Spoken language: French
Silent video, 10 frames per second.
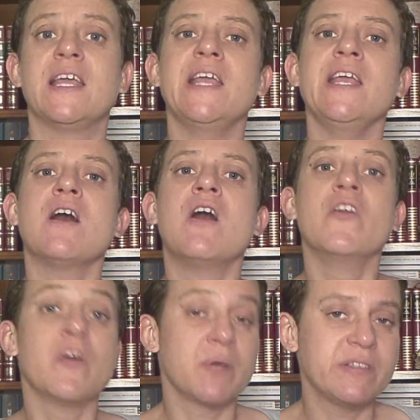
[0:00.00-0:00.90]
et
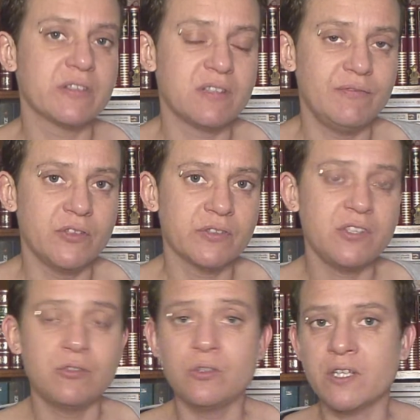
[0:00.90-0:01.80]
en embrassant ses
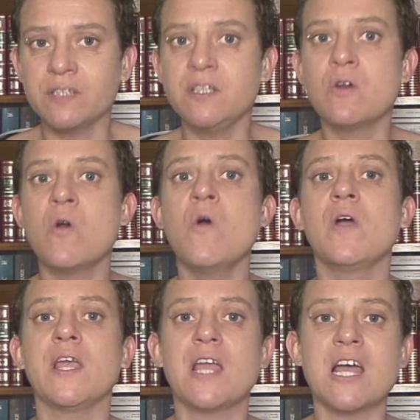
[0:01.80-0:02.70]
fiancée, ce dernier
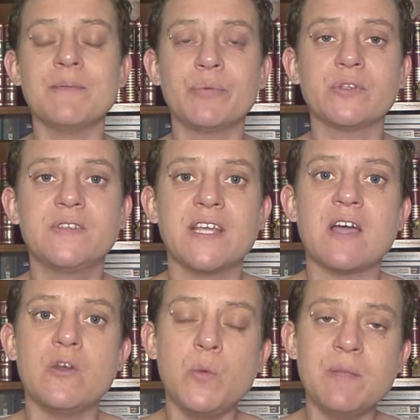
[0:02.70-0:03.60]
aurait importé
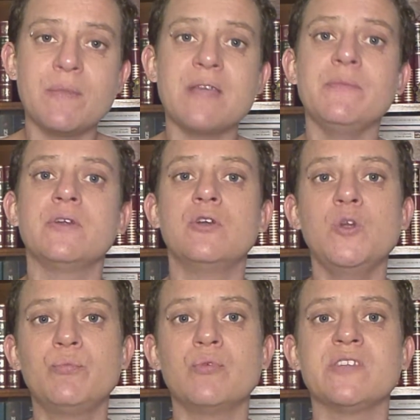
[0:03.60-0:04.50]
lui-même
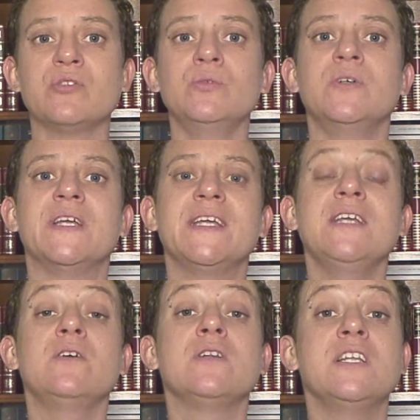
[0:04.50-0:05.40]
le poison
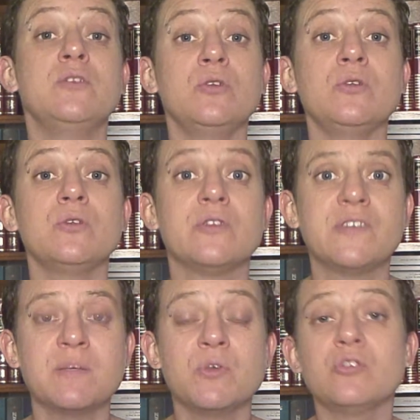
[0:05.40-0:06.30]
et les deux
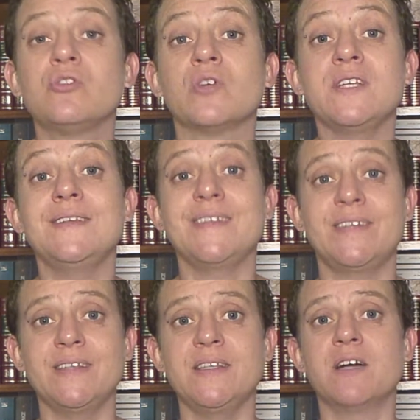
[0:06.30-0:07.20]
amants seraient
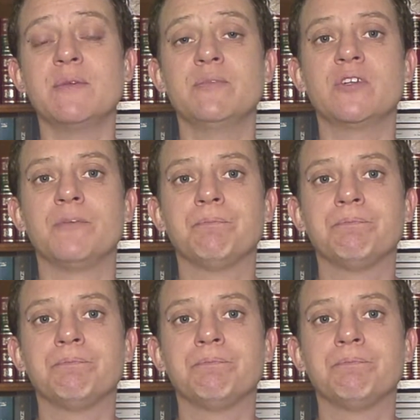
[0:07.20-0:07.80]
décédés en même temps.